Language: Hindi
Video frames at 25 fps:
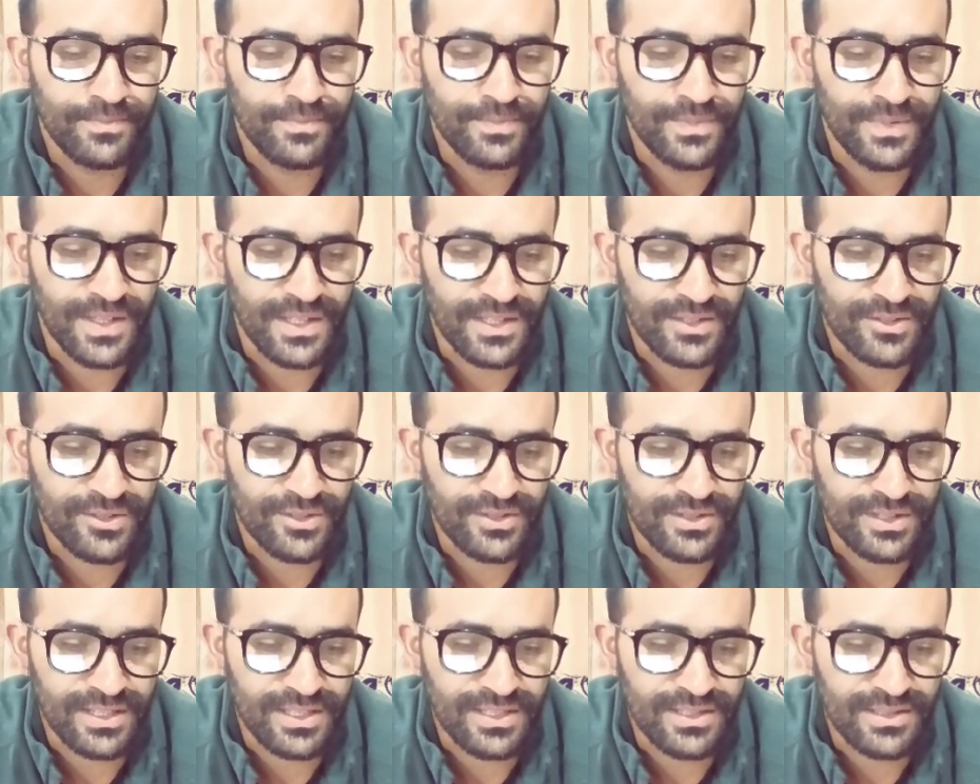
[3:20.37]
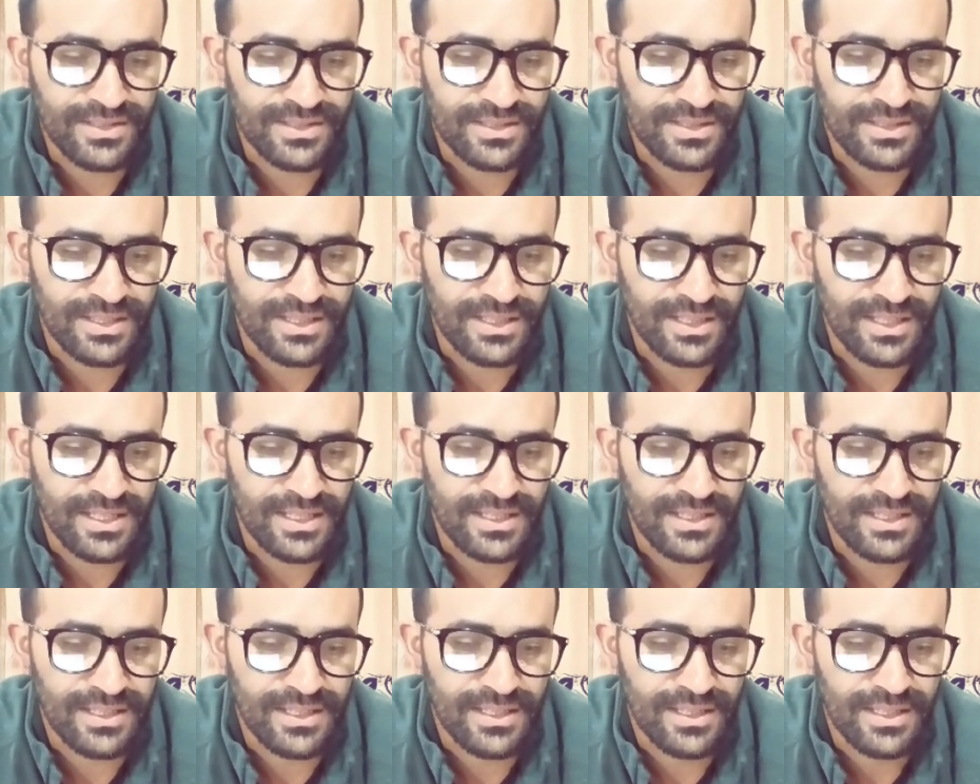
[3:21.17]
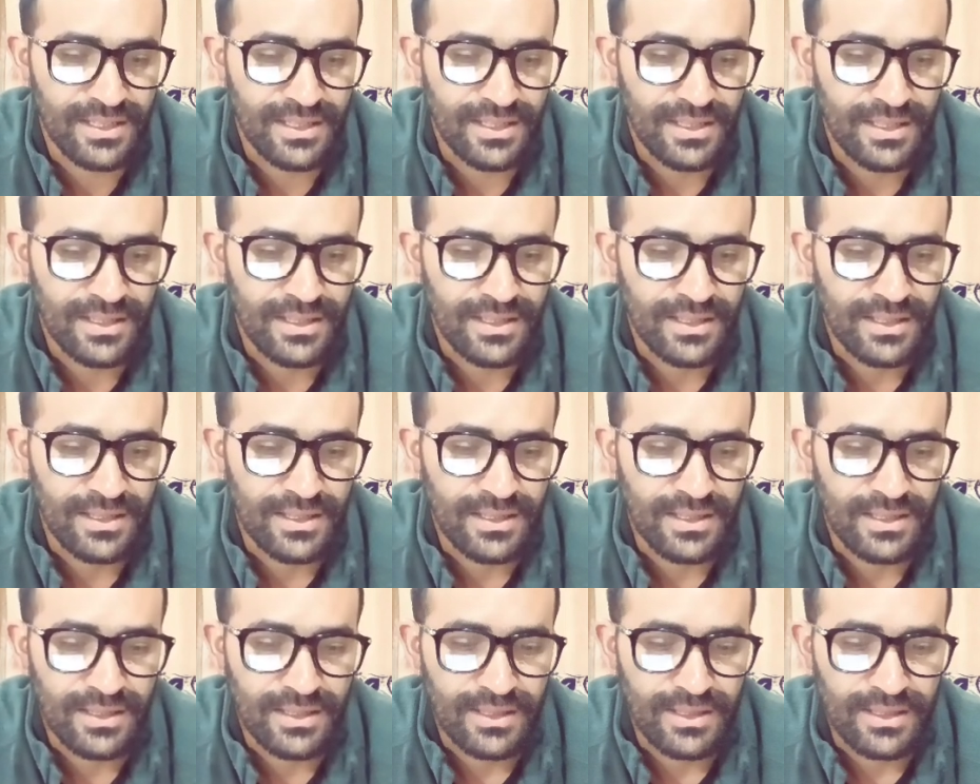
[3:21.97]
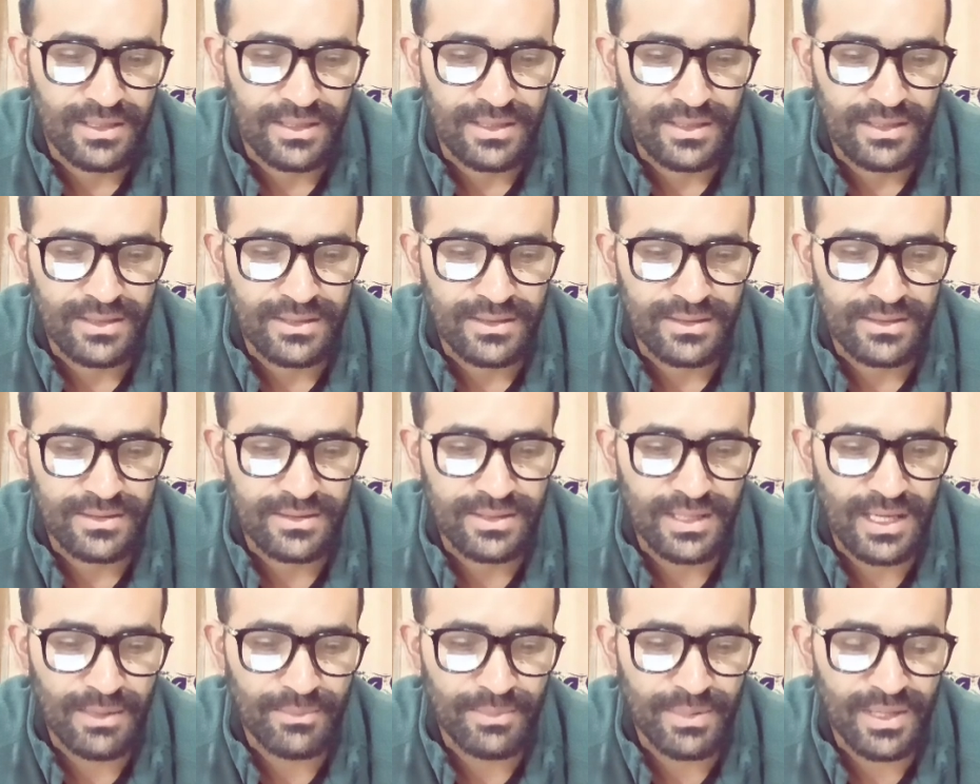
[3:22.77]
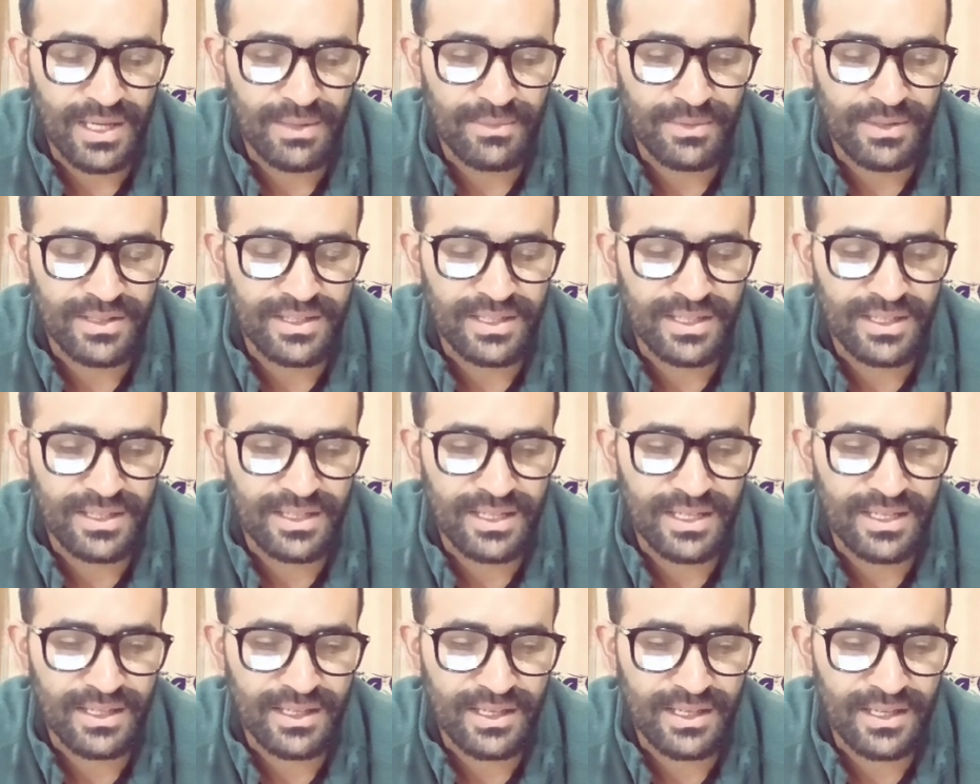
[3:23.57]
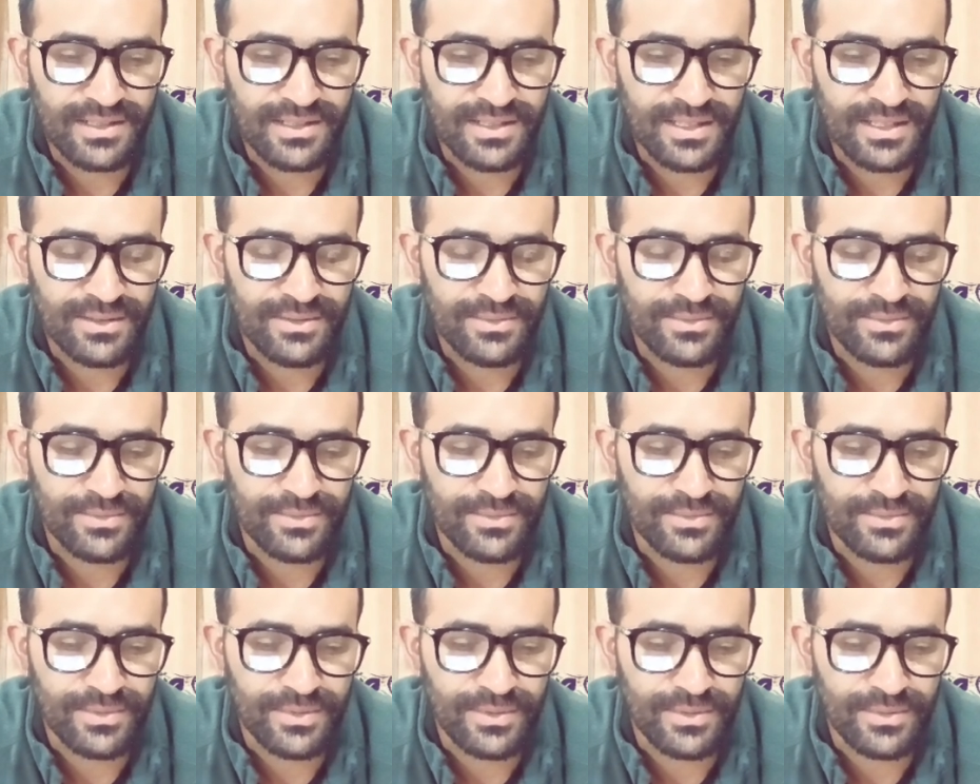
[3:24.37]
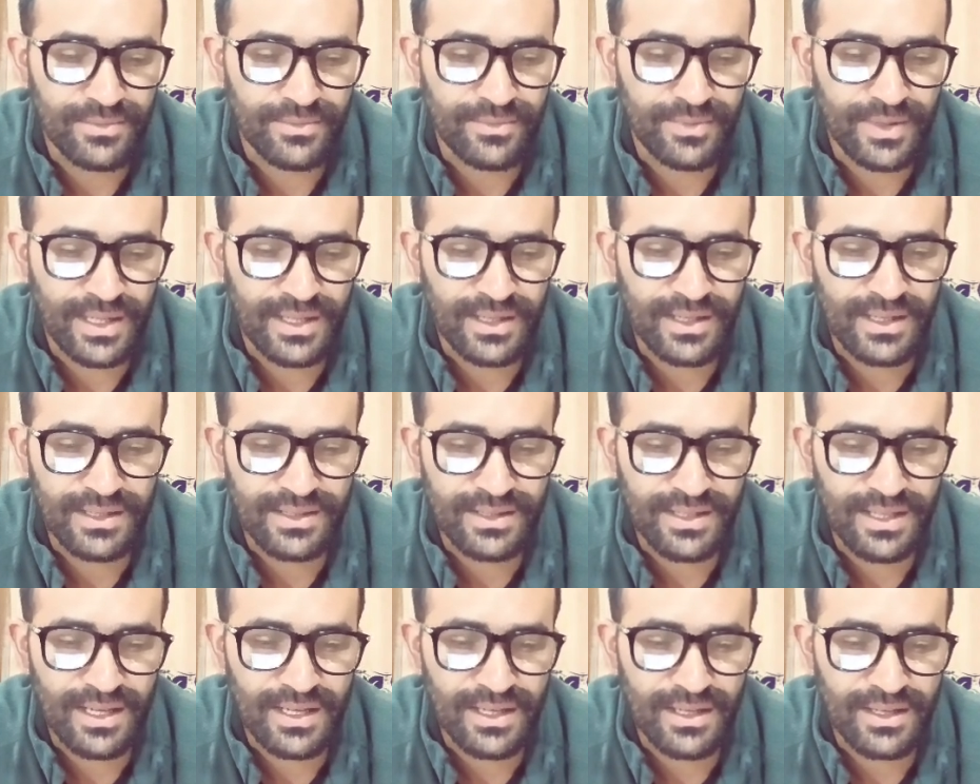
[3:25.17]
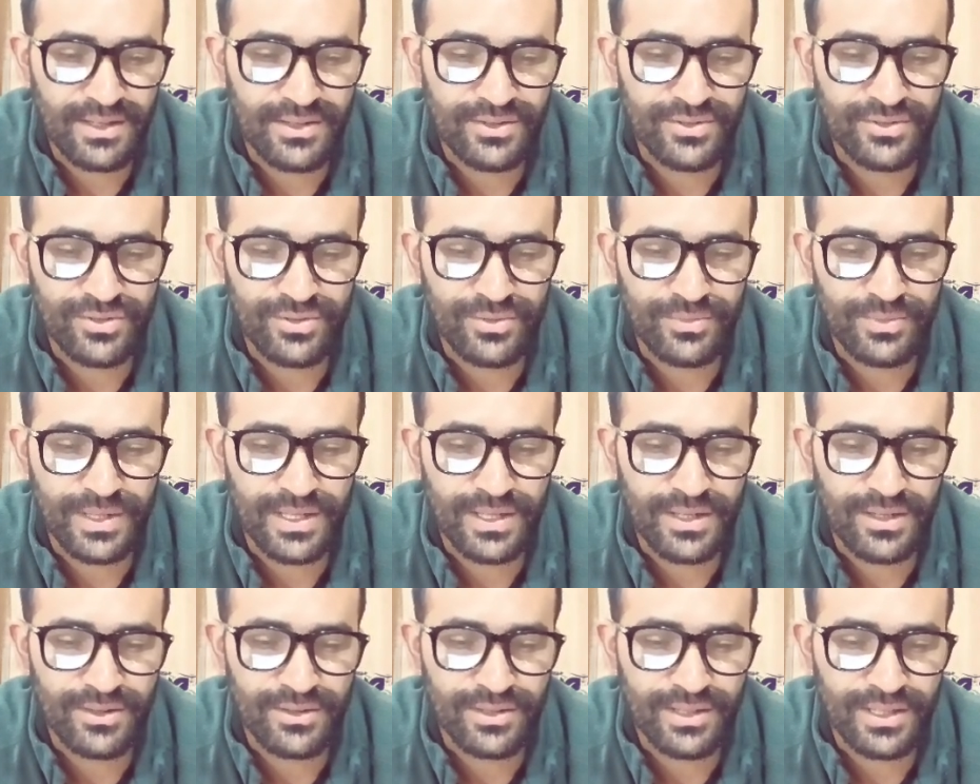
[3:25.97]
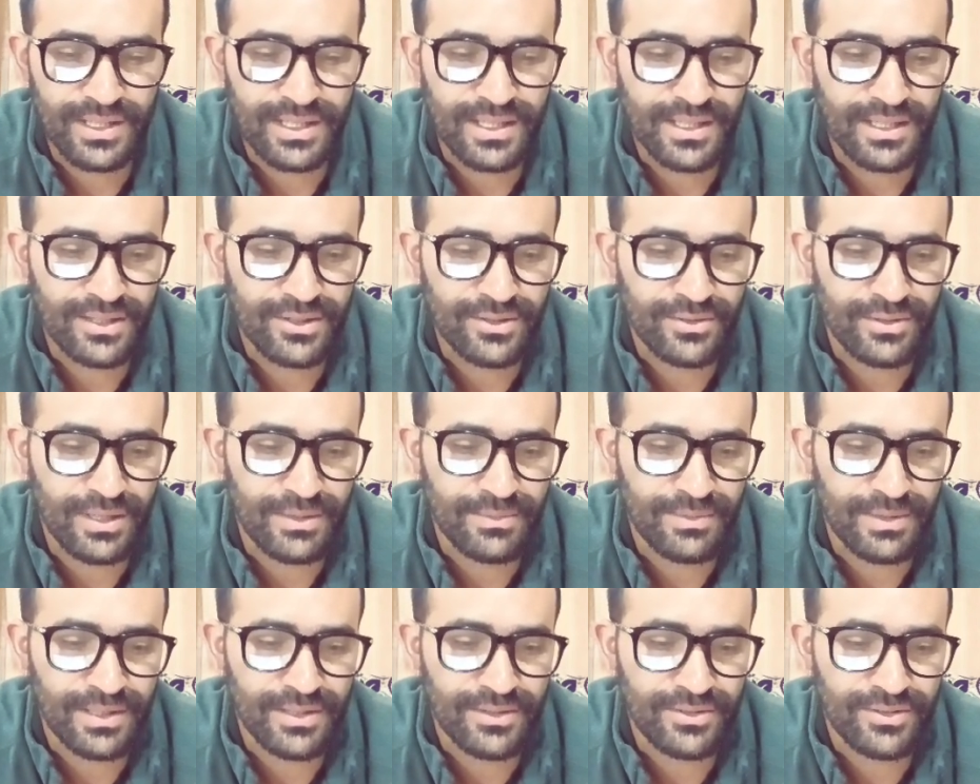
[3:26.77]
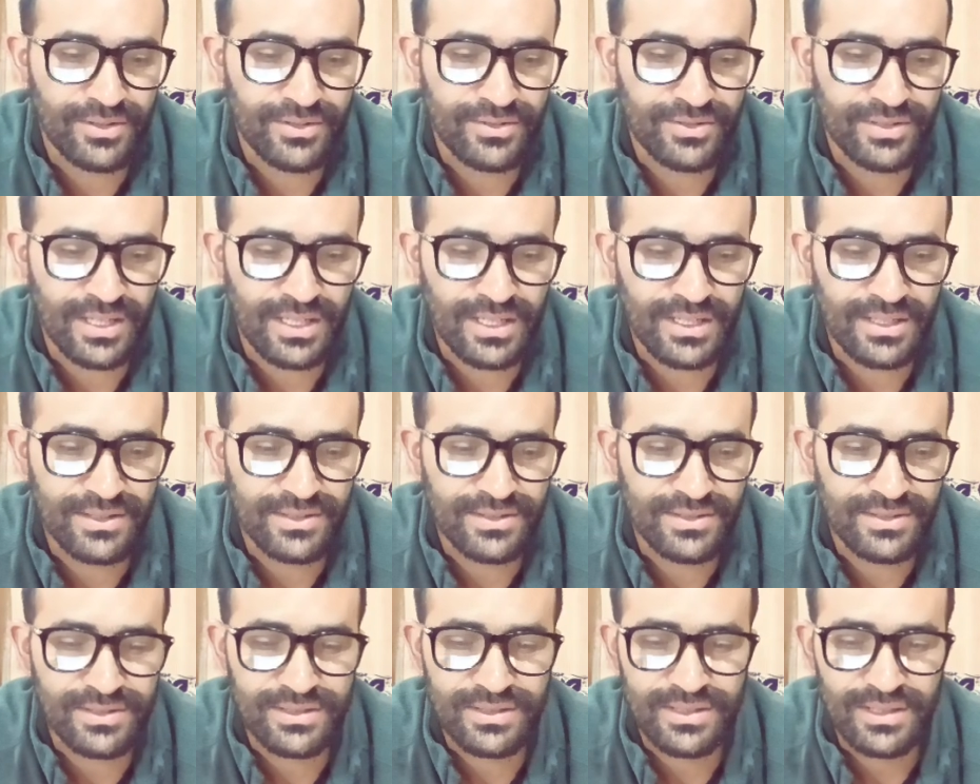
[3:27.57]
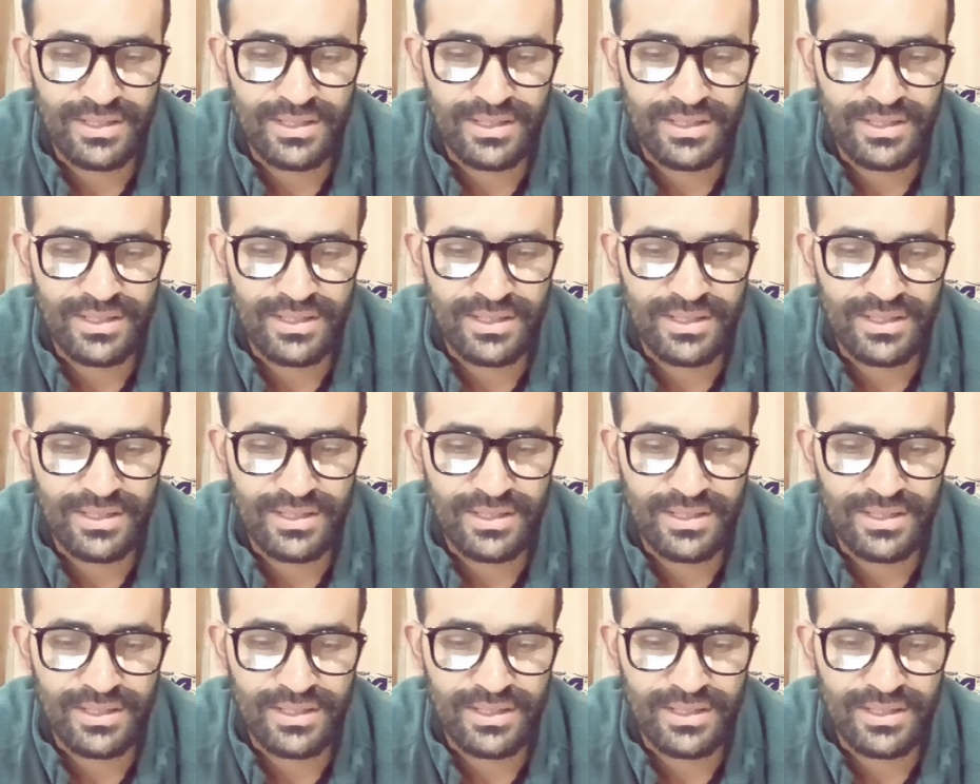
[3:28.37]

130 ठीक है जी यहाँ पे आपने देखना है कैसा वर्क करता है अगर इसको ब्रेकआउट करेंगे तो आपका 140